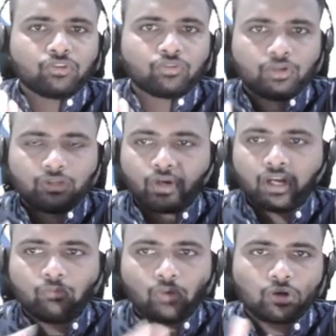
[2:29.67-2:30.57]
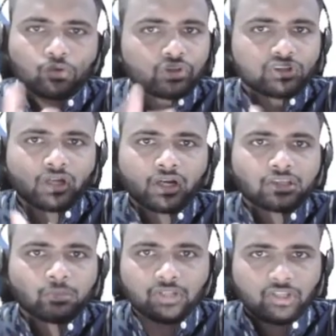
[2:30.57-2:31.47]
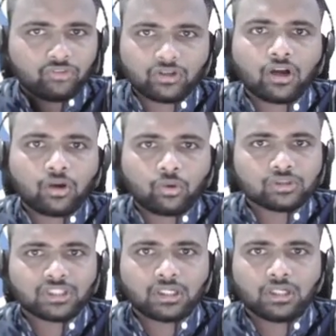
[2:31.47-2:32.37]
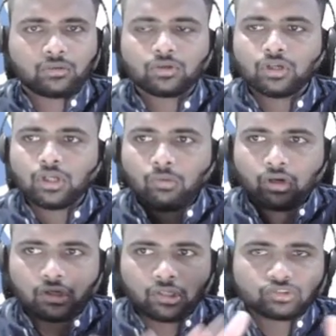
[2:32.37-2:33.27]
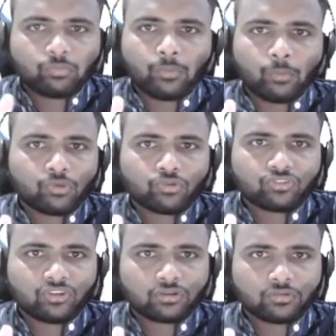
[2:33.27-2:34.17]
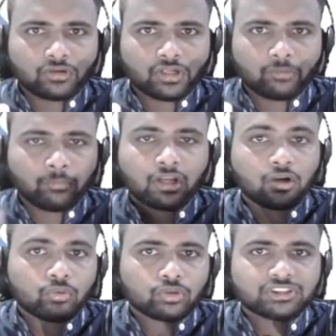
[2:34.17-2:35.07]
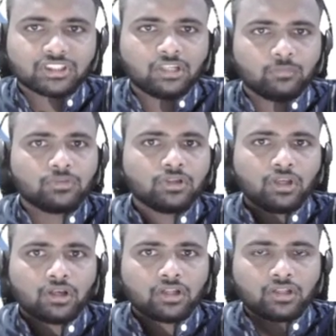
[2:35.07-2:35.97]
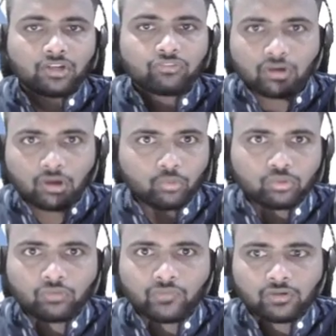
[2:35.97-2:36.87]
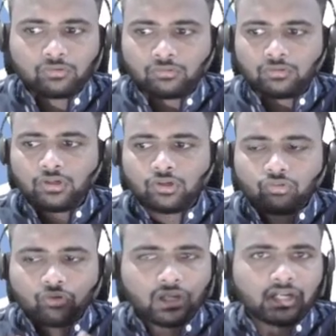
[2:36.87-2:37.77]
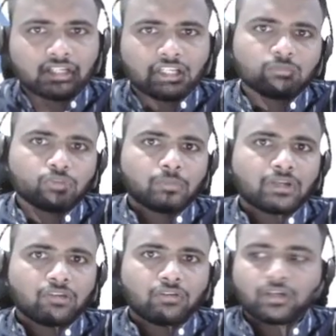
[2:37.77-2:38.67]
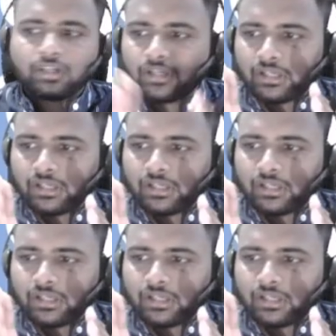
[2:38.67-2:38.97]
తీసుకోండి ఒక ఒకరు ఇద్దరినైతే మీరు ఈజీగా కంట్రోల్ చేయగలరు ఒక టన్స్ ఆఫ్ మెంబర్స్ వచ్చారనుకోండి మనం కంట్రోల్ చేయలేము దట్ ఈస్ అన్ అవుట్ ఆఫ్ కంట్రోల్ సో అలాంటి టైంలో మనకు ఎవరంటే